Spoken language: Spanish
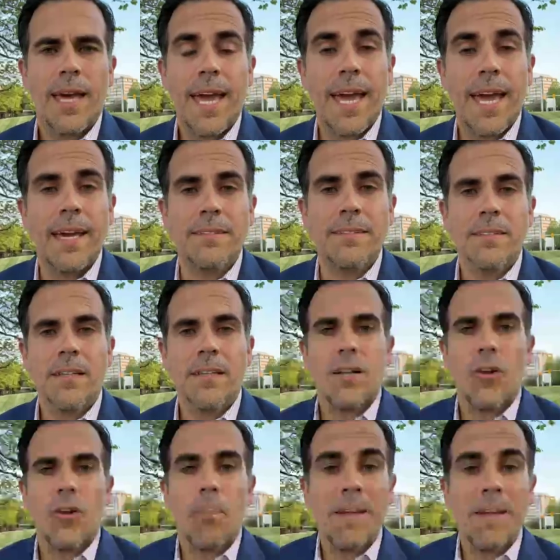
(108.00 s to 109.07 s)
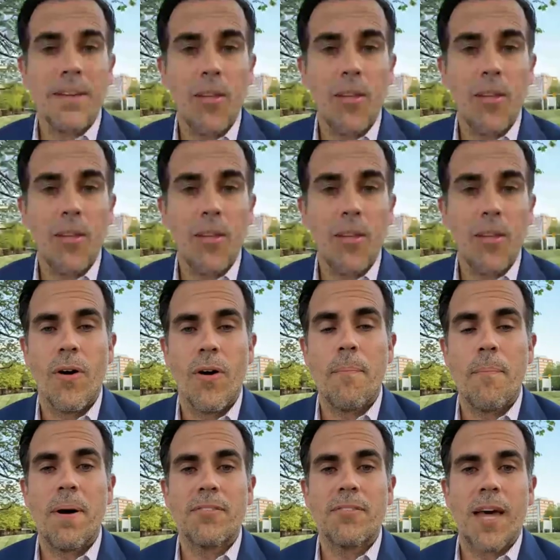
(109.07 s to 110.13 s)
En los pasados años
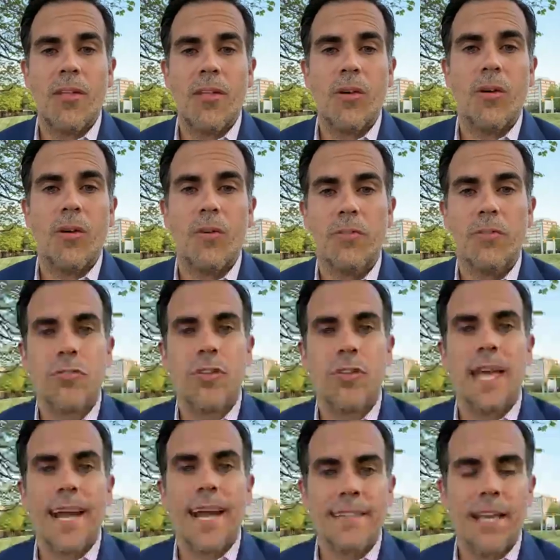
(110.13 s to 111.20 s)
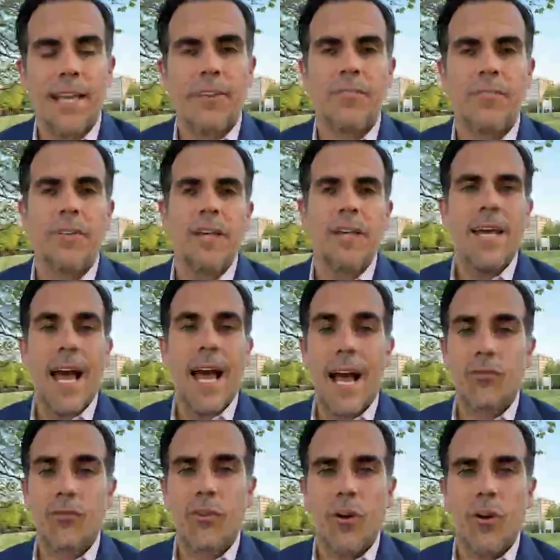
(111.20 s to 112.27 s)
han pasado ciertas
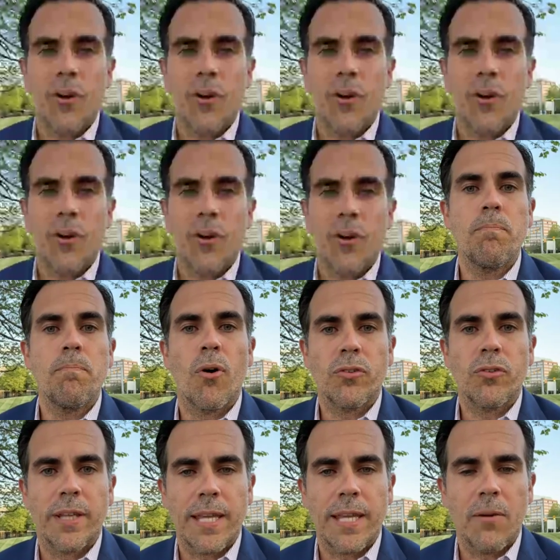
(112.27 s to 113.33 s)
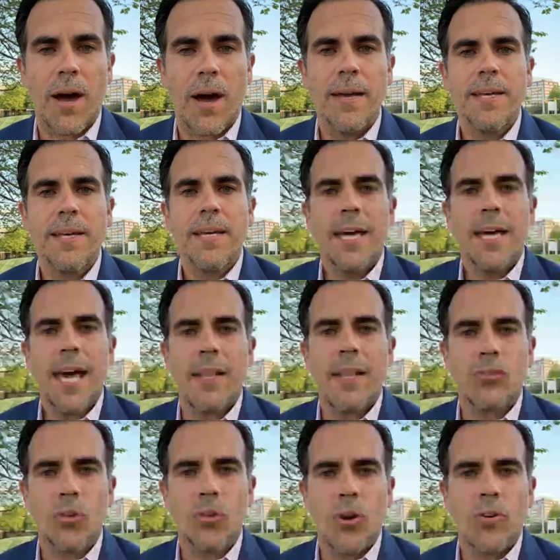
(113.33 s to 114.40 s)
acciones muy positivas
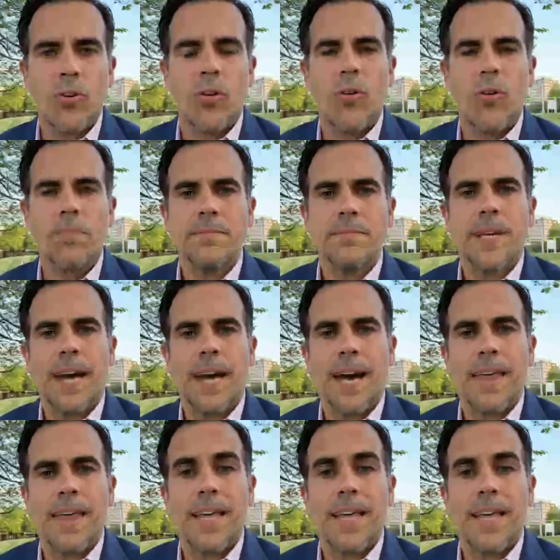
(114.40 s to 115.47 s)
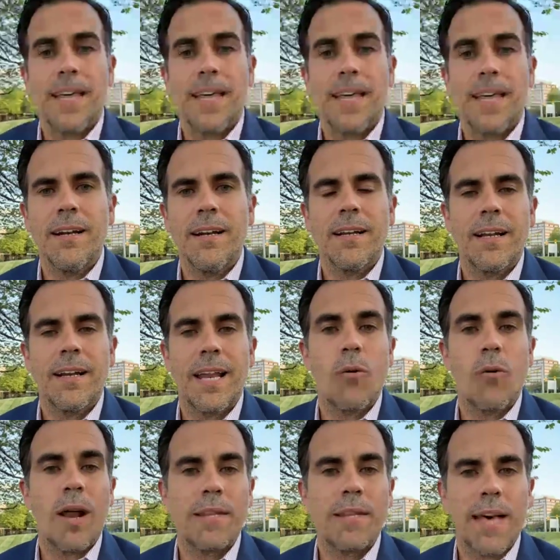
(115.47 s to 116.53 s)
en torno a adelantar la
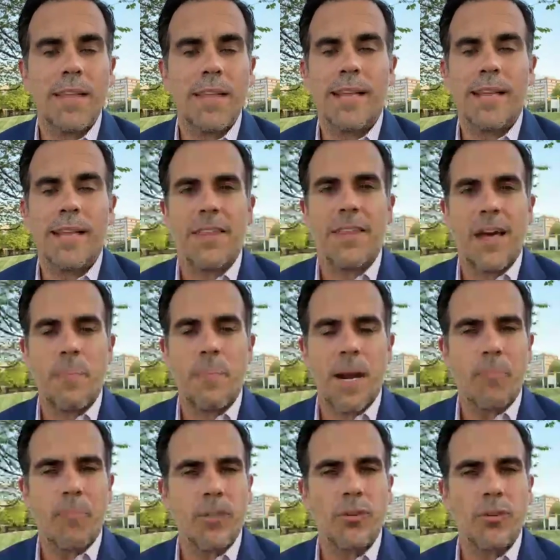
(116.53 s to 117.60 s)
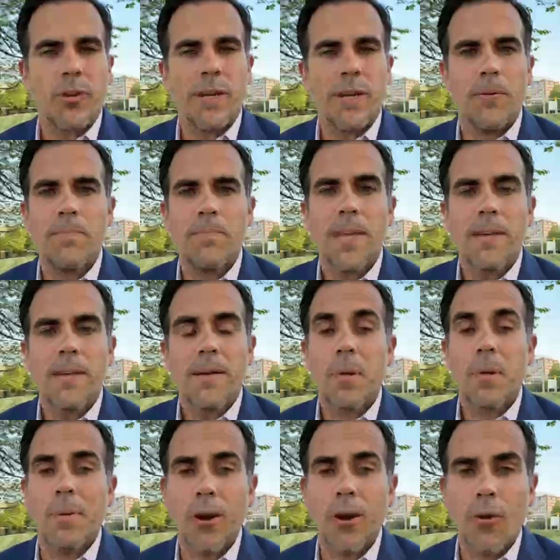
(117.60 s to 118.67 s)
igualdad y la estabilidad para Puerto Rico.
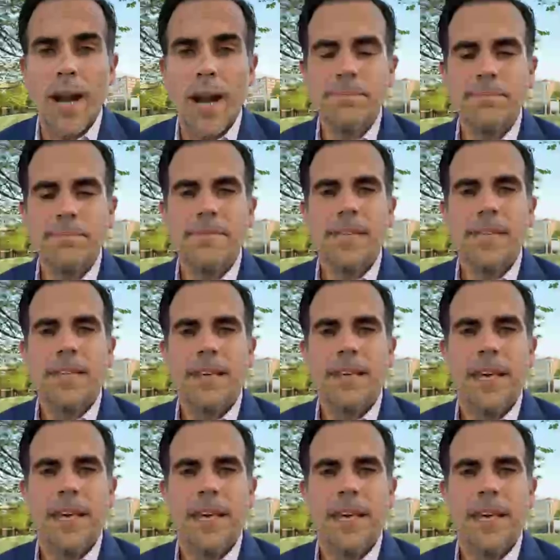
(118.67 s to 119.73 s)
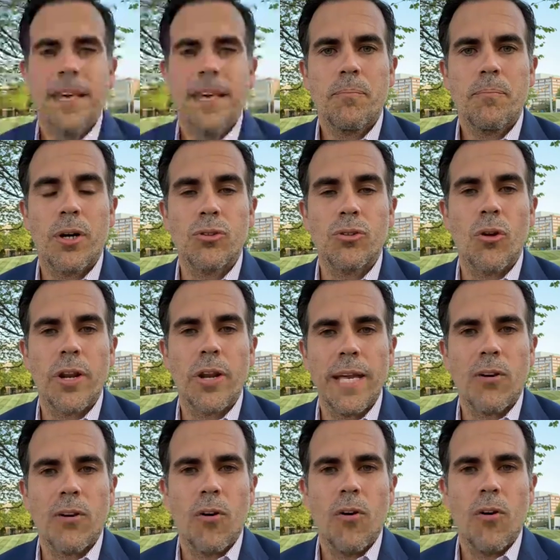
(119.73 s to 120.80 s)
En primer lugar, eh, Puerto
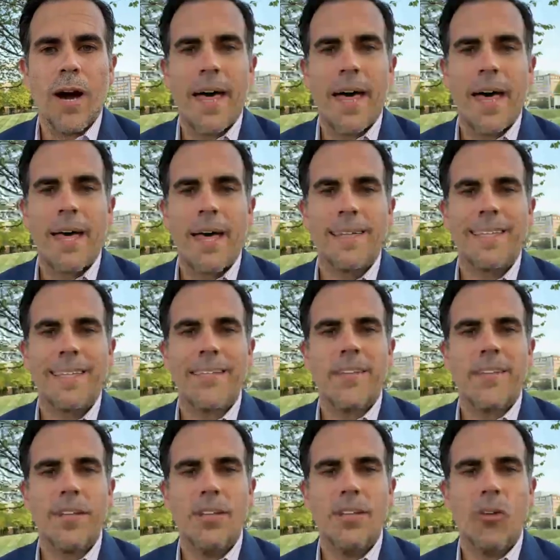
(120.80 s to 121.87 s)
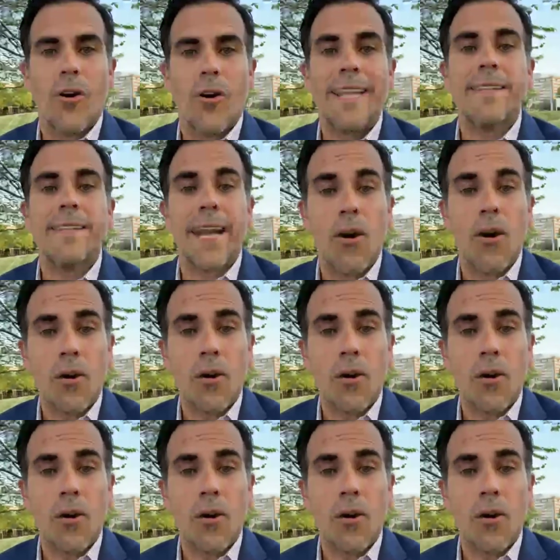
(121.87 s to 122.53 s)
Rico ha decidido en tres